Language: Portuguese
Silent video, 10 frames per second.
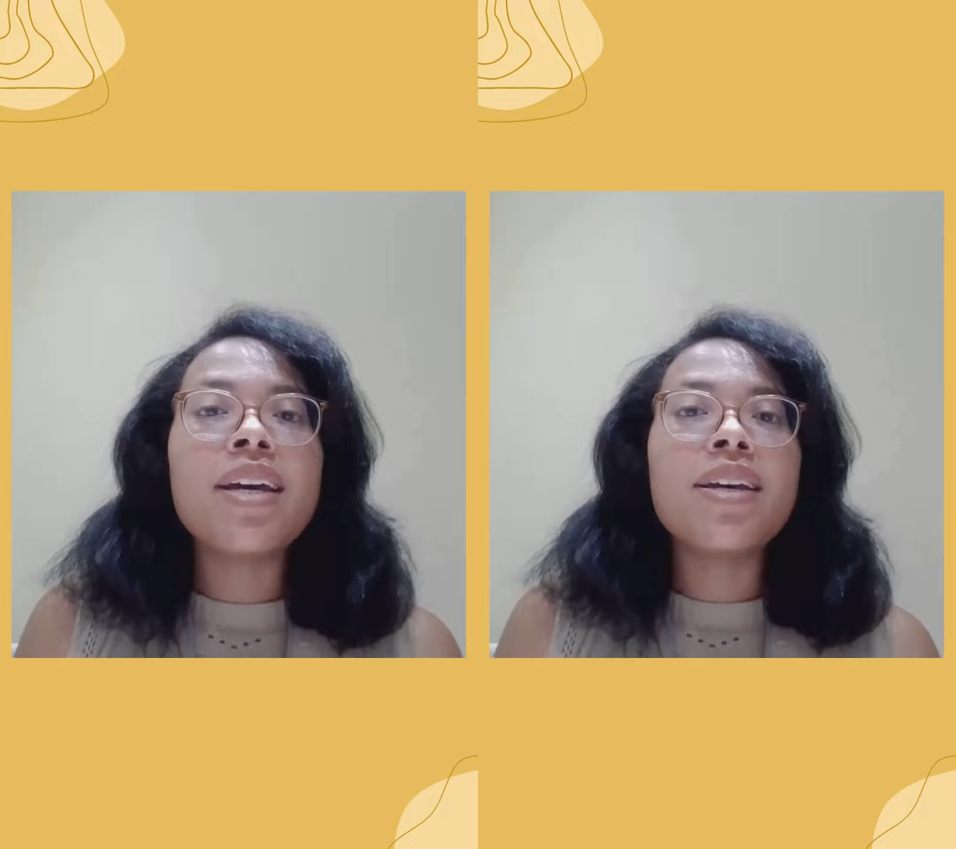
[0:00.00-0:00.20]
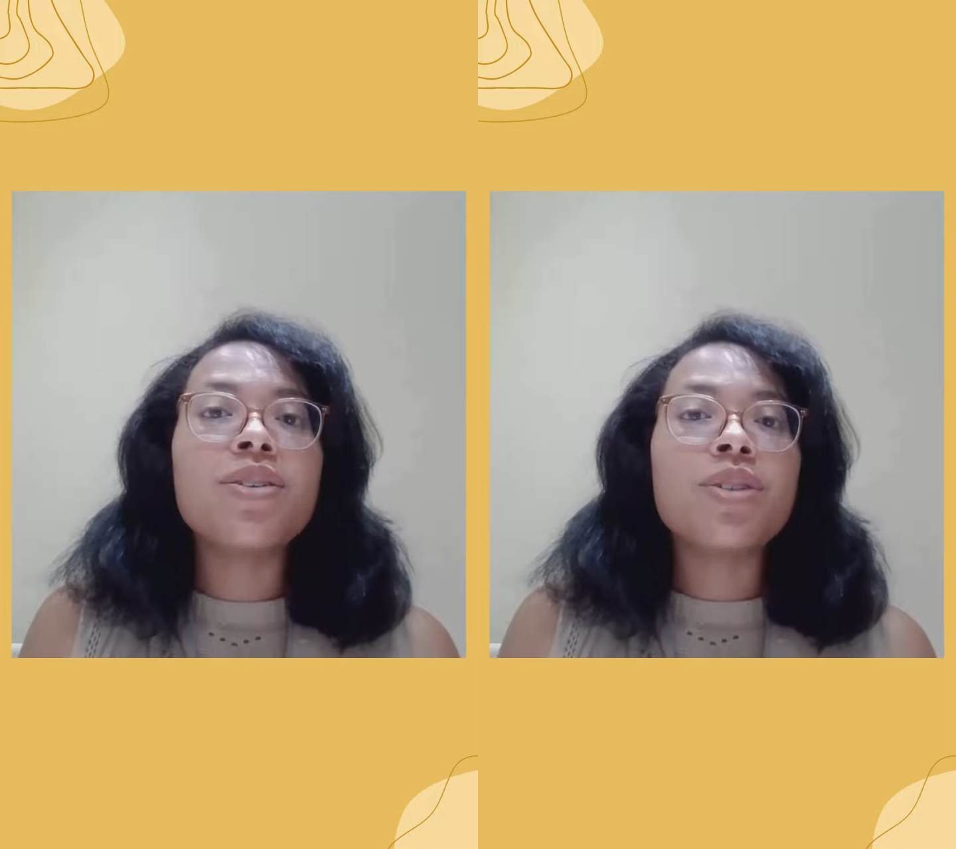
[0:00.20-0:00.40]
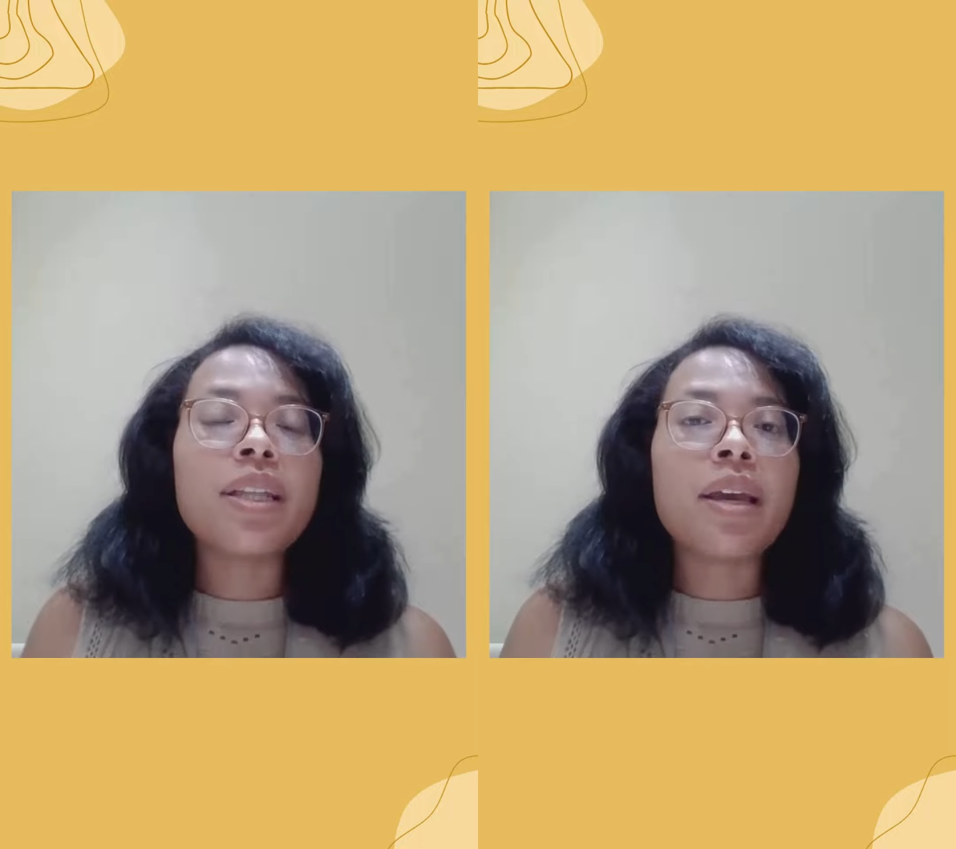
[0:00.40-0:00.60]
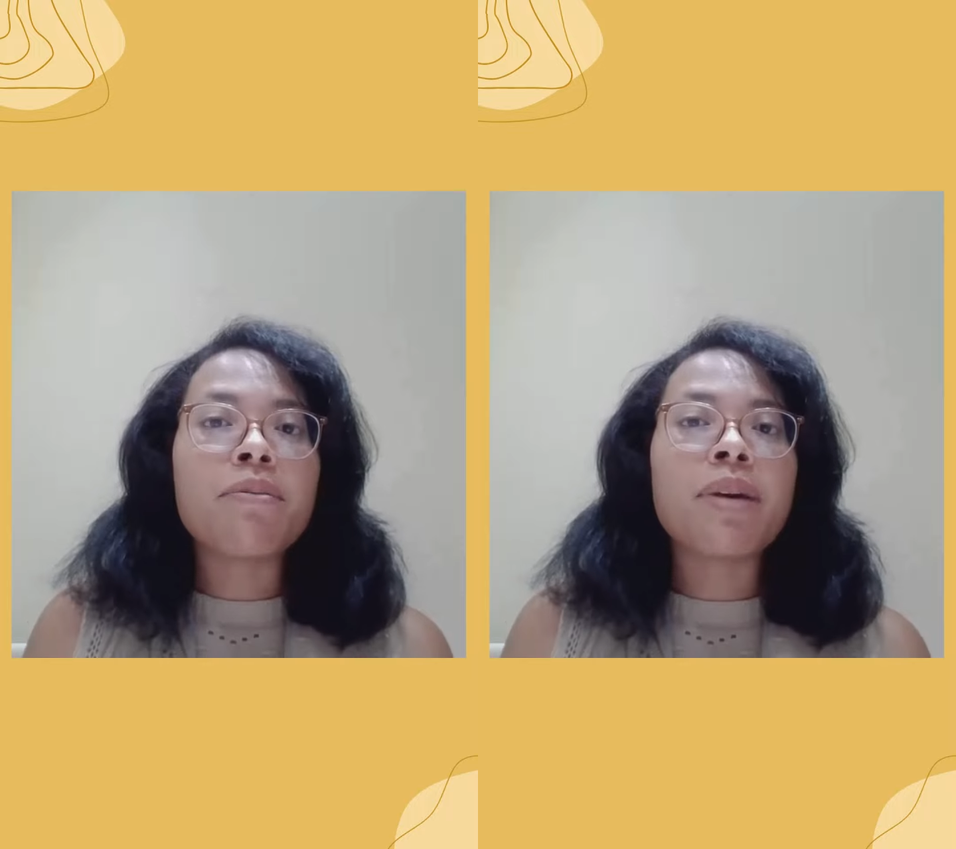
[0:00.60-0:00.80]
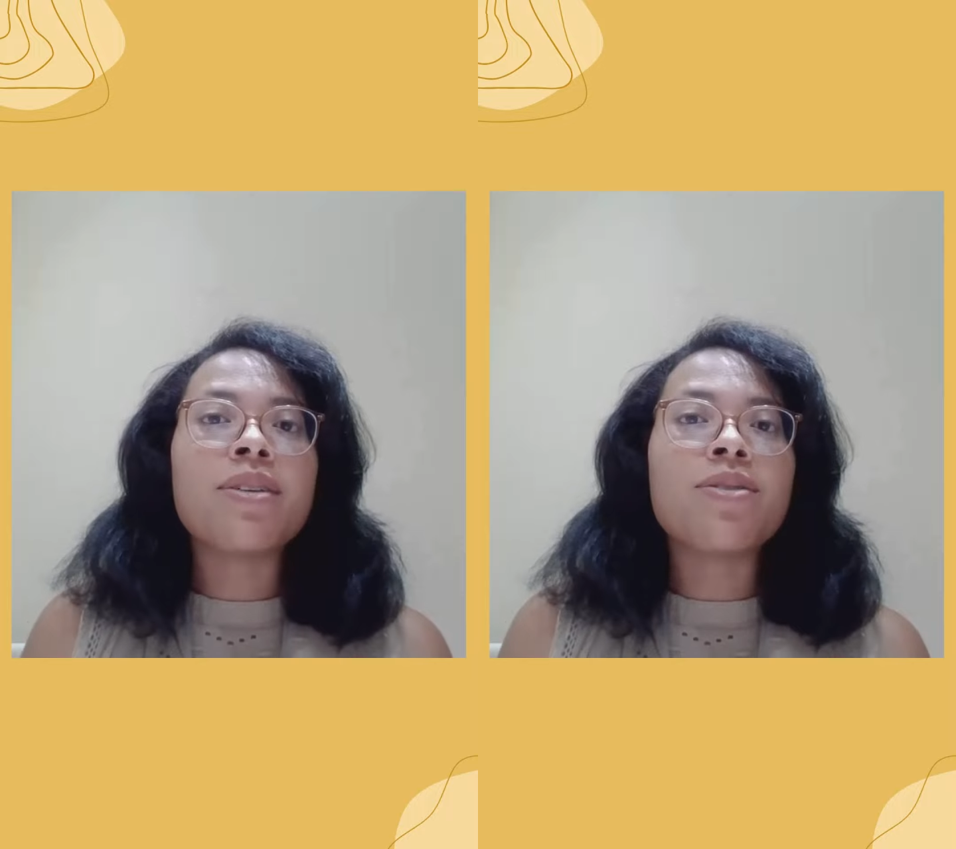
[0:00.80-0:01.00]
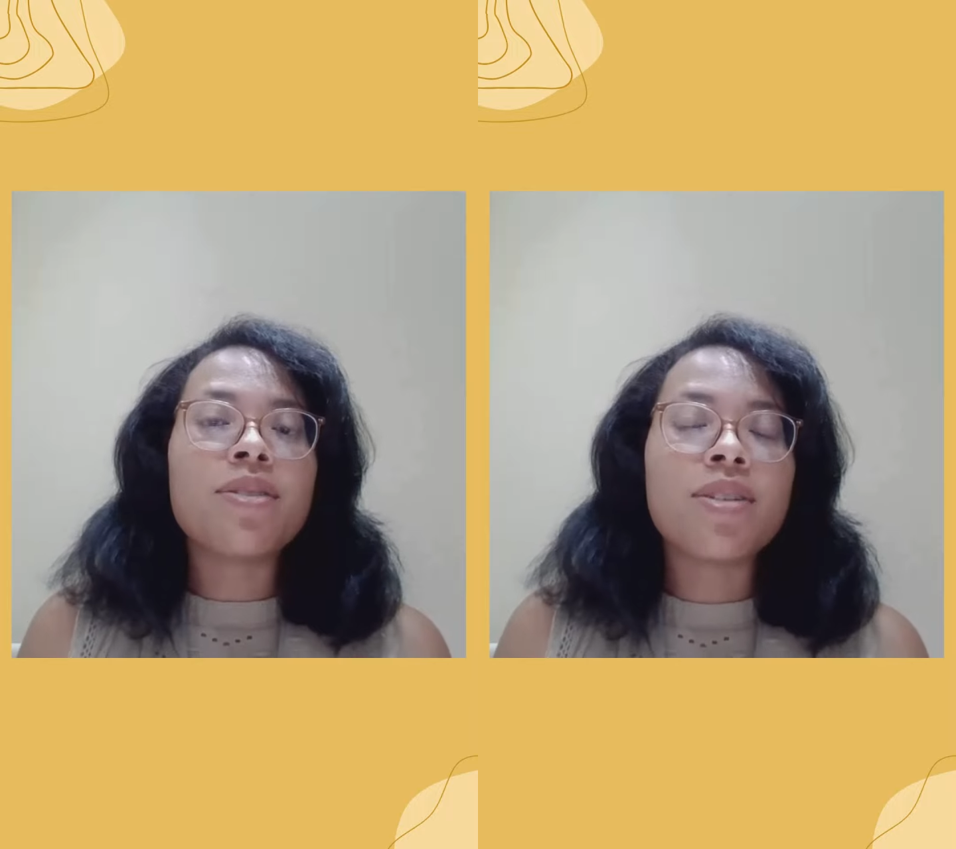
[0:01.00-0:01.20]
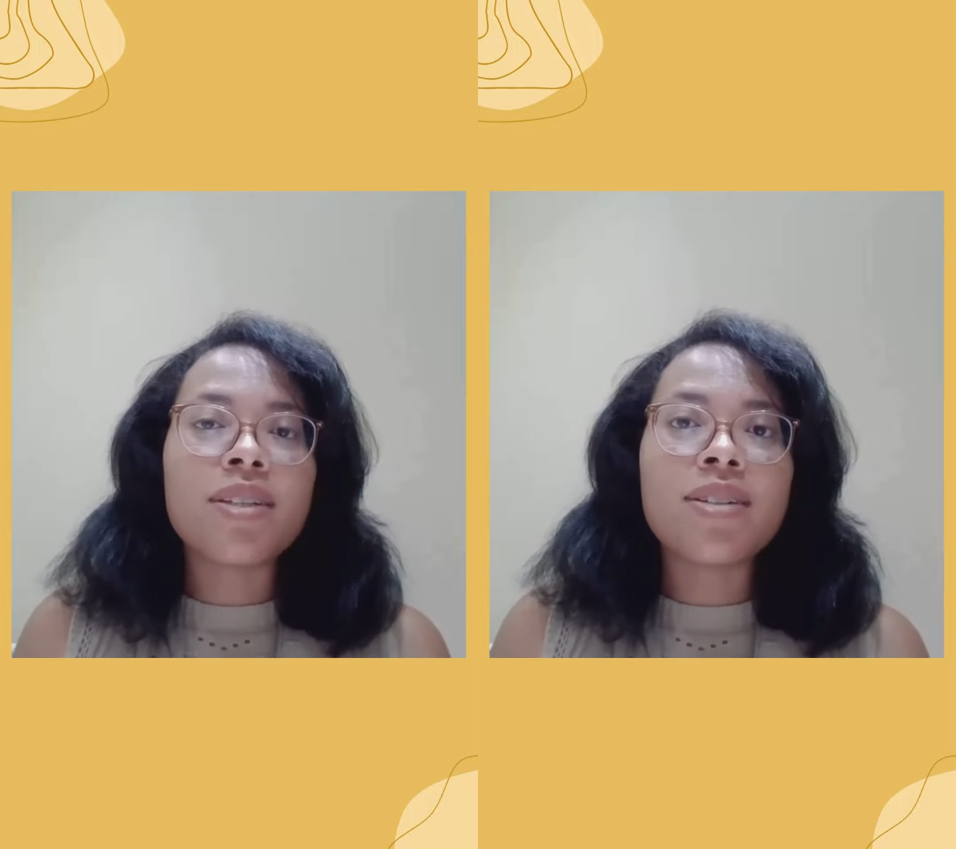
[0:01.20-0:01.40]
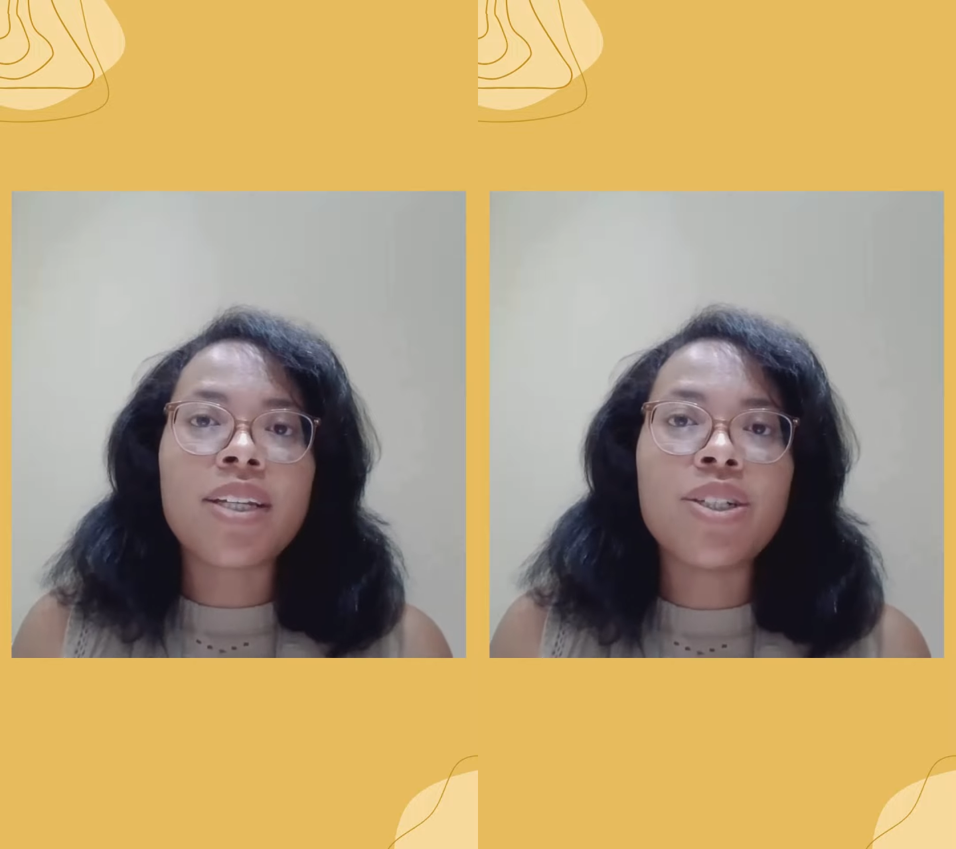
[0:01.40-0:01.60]
e eu já tenho mais de
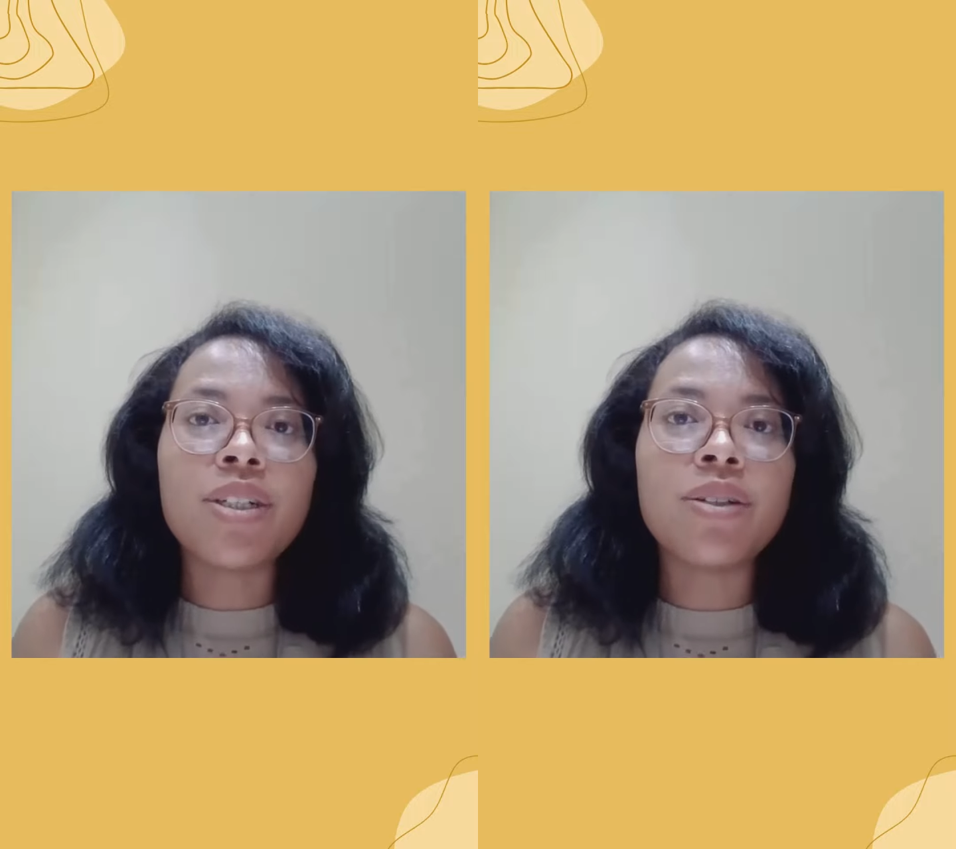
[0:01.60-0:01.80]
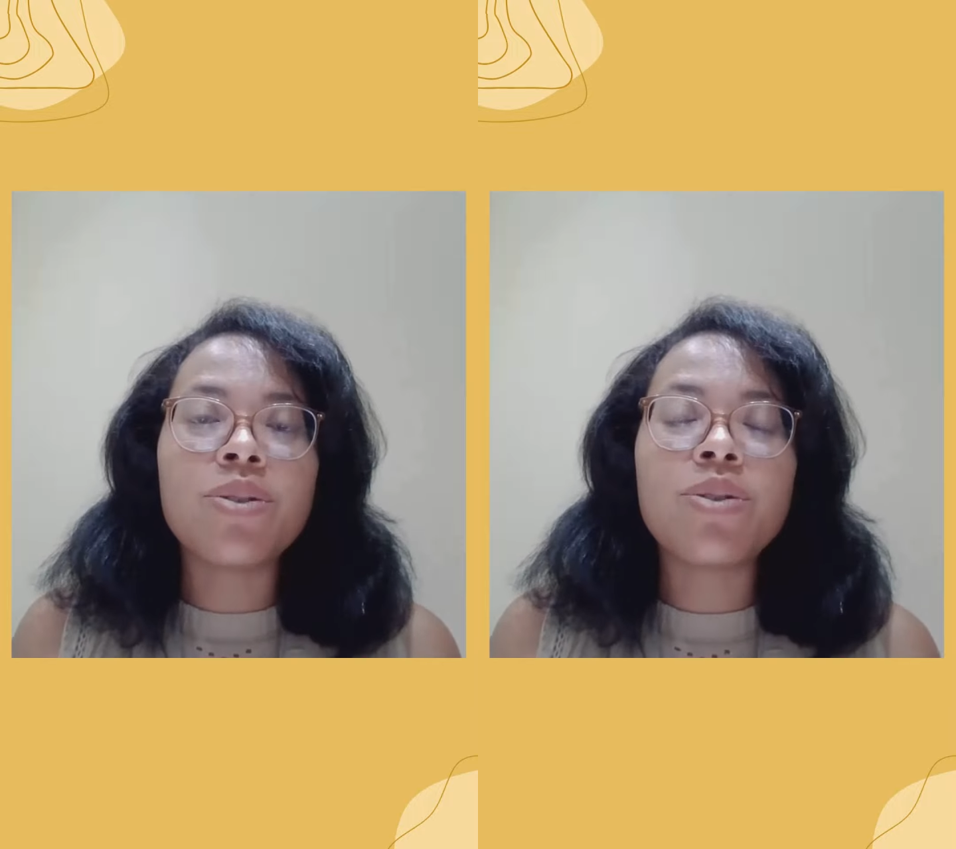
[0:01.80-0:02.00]
17 anos de